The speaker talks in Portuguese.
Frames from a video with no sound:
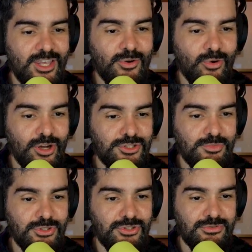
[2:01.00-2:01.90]
eu gosto
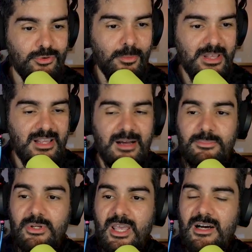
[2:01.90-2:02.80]
muito de comentar,
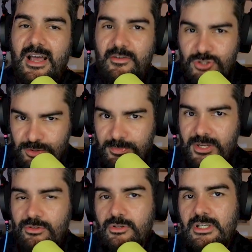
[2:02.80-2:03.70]
porque ela é o
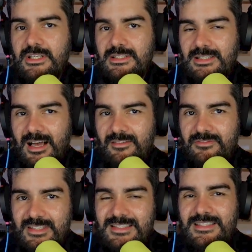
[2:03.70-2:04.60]
espírito da
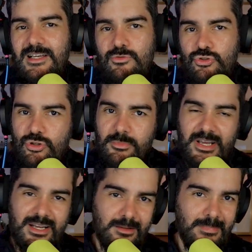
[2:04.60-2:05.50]
visão sobre a
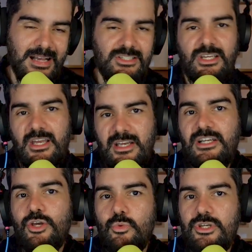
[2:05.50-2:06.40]
gramática e a
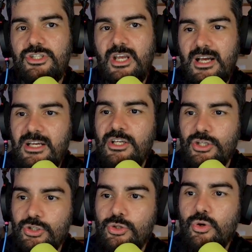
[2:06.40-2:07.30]
linguística
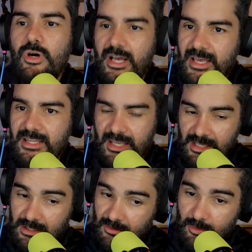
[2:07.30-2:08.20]
no Enem.
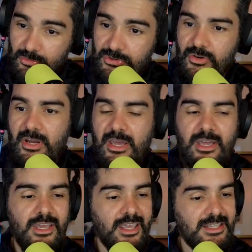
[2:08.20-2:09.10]
Então vamos ver o que é
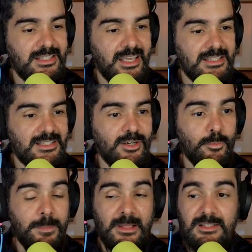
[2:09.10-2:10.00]
que essa questão
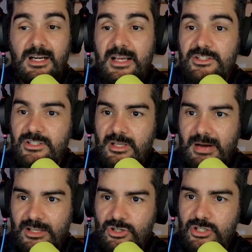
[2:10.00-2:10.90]
traz de
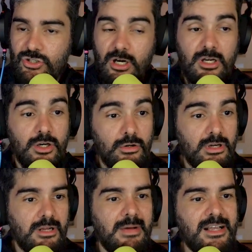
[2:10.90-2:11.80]
debate. Olha só, o
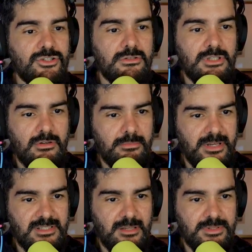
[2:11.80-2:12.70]
gramático tem uma
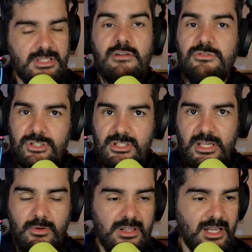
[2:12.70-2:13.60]
percepção, diz aí
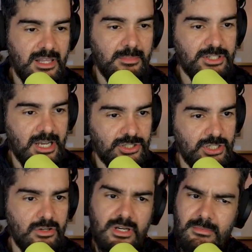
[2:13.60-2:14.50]
o Ataliba de
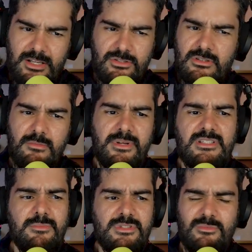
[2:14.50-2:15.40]
Castilho, o gramático tem uma
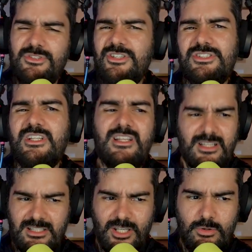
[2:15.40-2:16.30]
percepção muito estrita
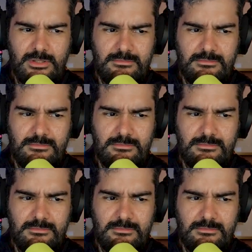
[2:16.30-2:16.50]
da língua.